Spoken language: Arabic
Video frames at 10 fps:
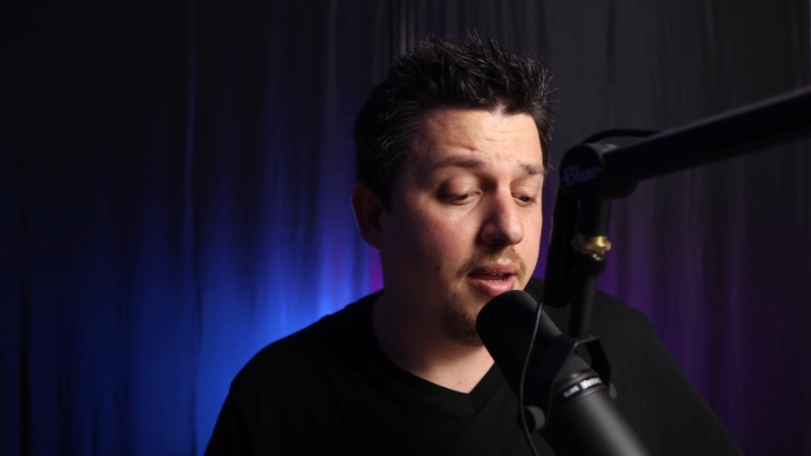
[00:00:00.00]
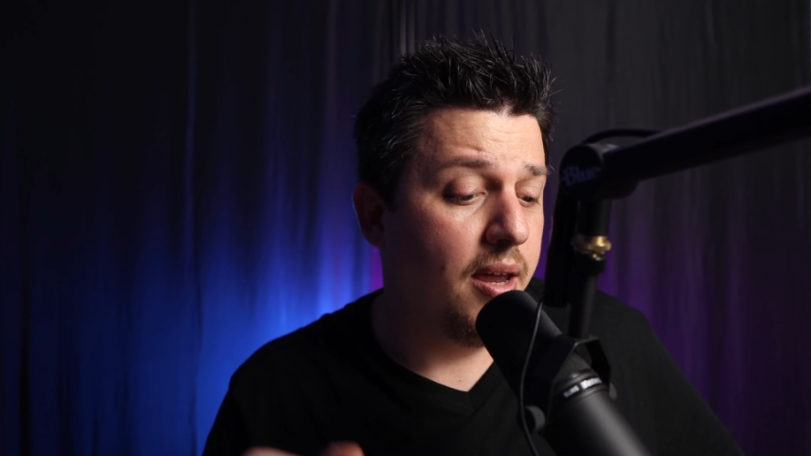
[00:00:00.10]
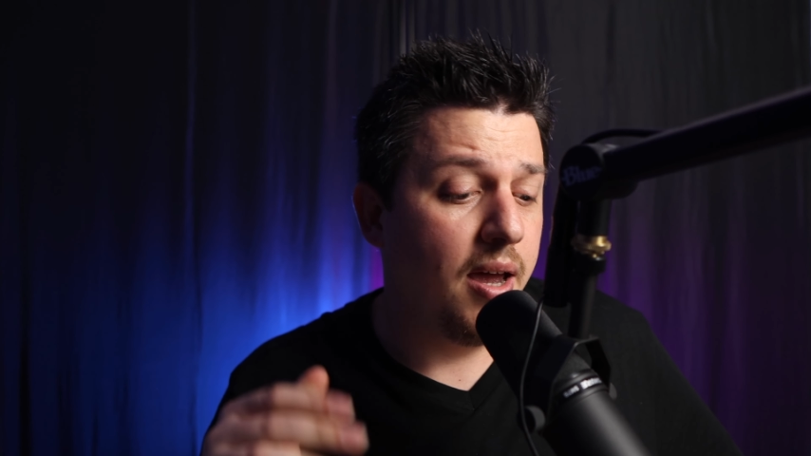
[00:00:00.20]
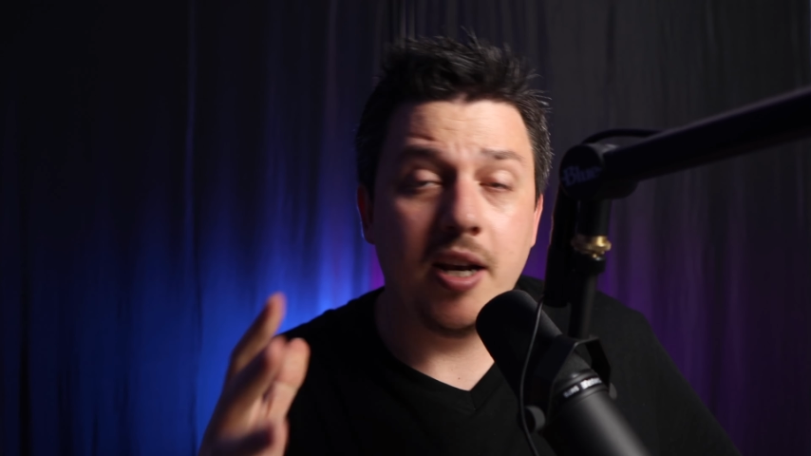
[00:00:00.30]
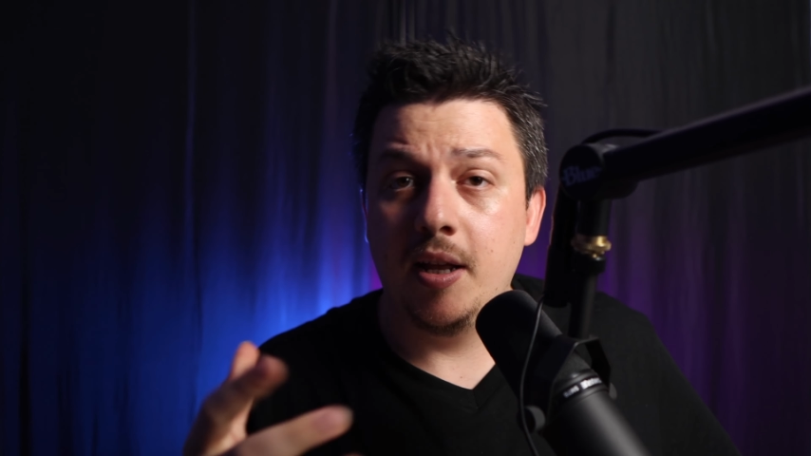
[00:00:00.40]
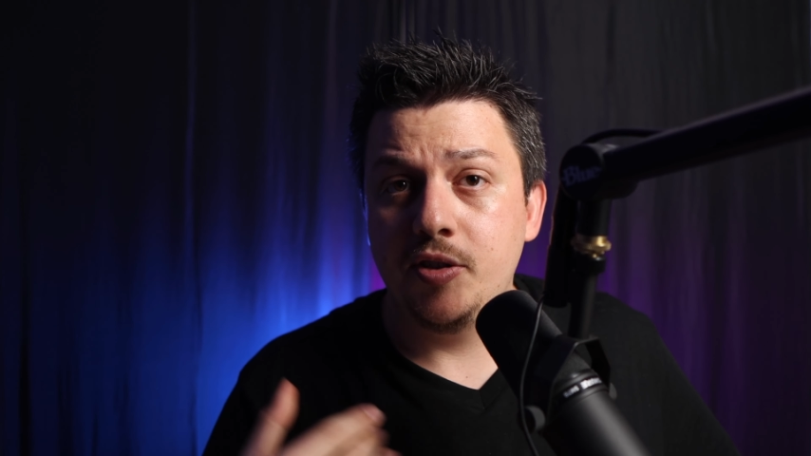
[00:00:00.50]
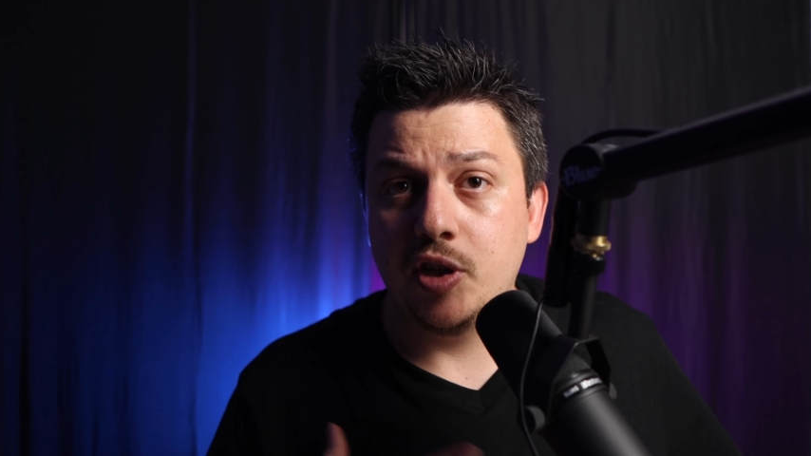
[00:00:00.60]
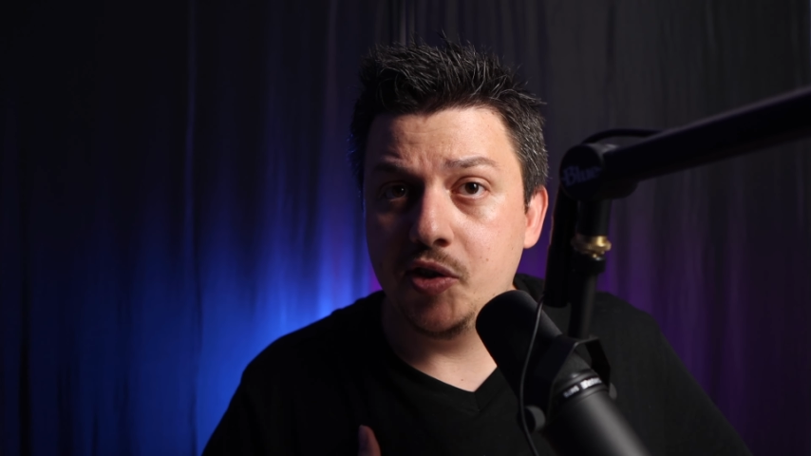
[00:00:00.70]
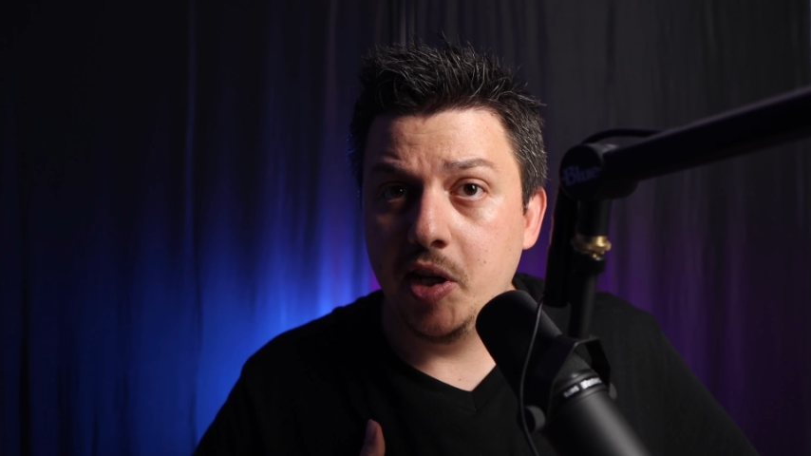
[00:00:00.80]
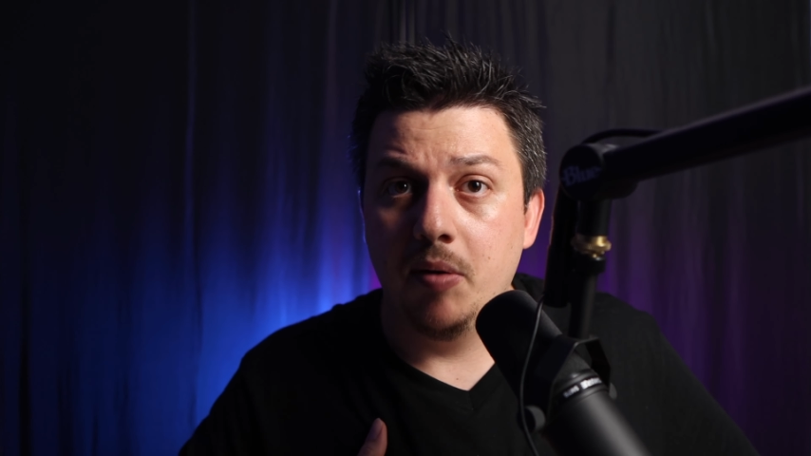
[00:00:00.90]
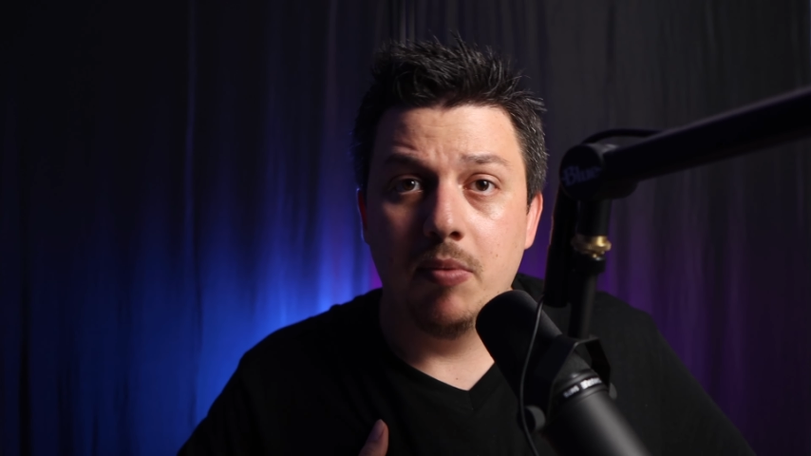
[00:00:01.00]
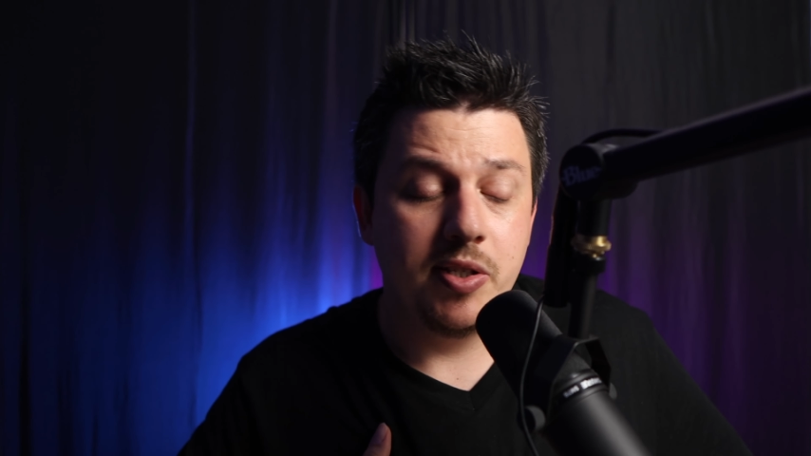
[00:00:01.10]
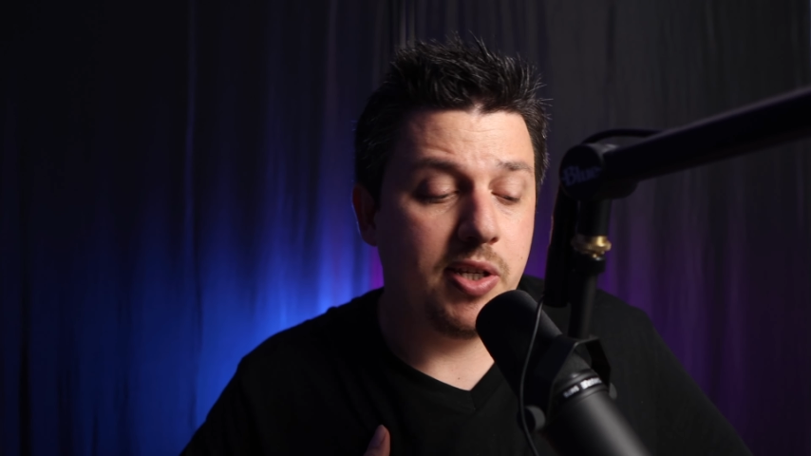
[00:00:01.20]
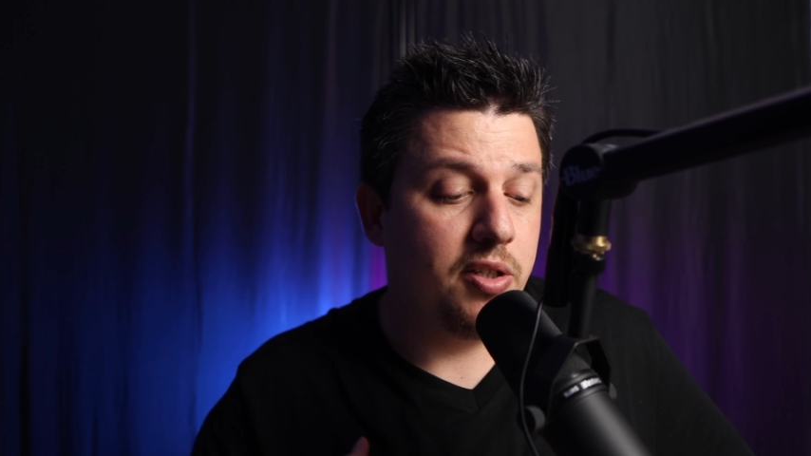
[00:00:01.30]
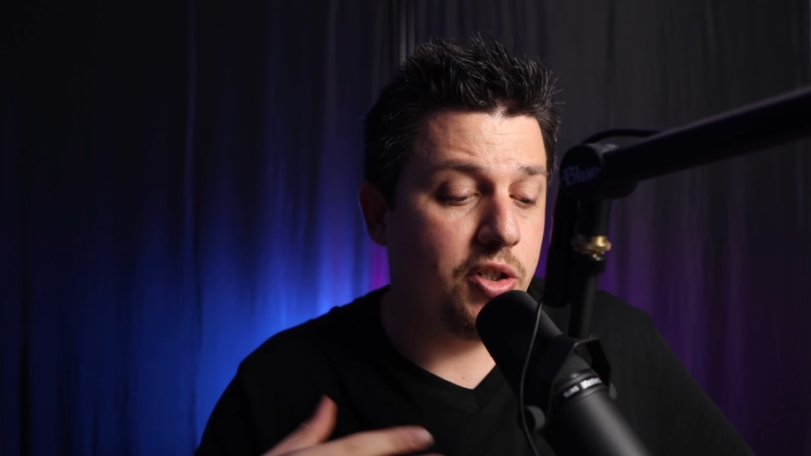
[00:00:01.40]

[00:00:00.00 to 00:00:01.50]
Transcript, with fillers: آه انا شخصيا بنصح